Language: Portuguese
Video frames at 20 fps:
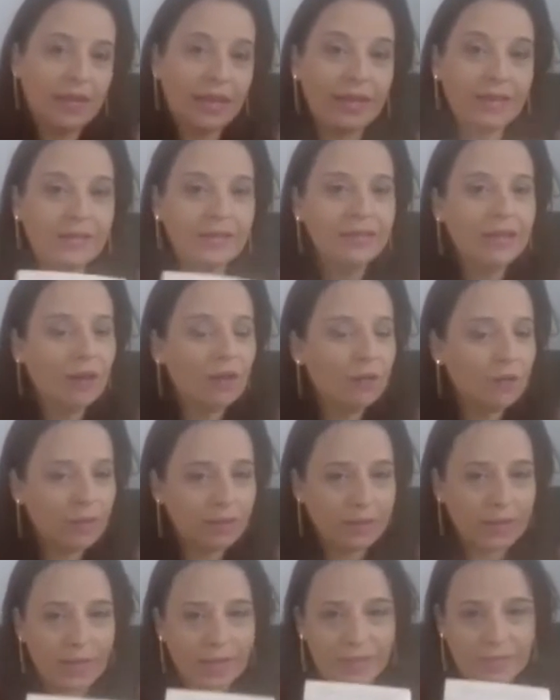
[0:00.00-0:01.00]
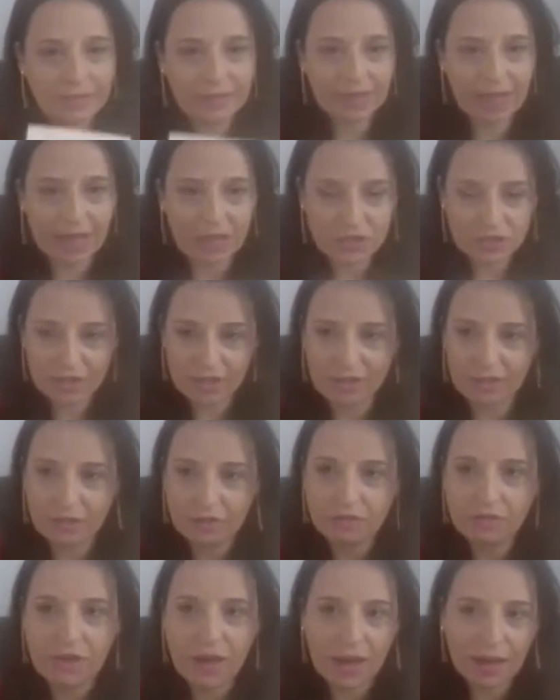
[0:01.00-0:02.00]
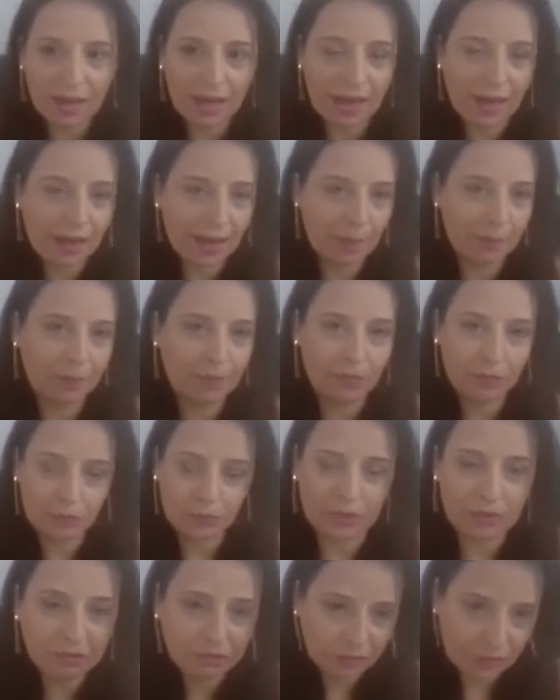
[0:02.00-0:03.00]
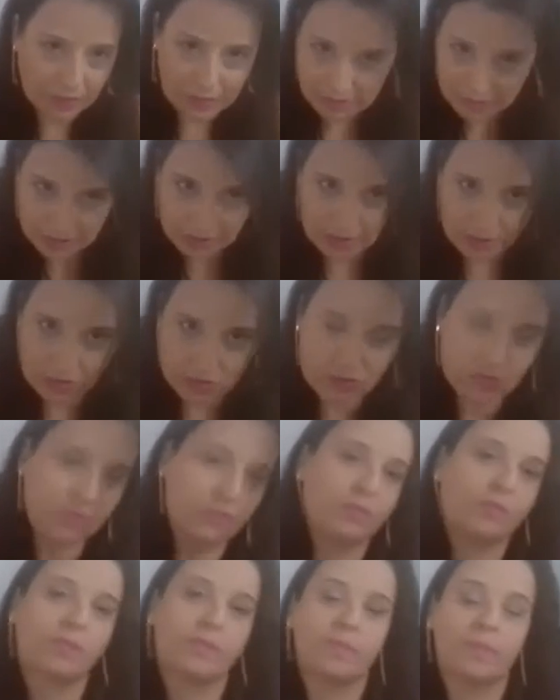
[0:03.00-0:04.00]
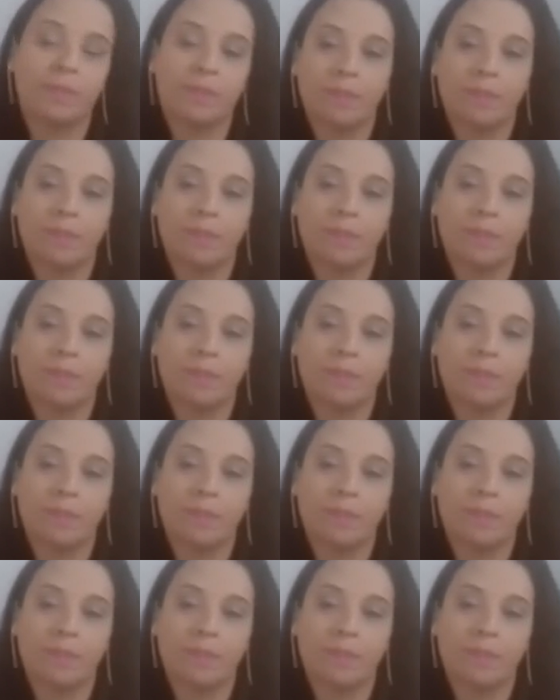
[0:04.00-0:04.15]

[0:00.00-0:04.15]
Ele não, na realidade ele não fala, ah, Capitu não fez isso.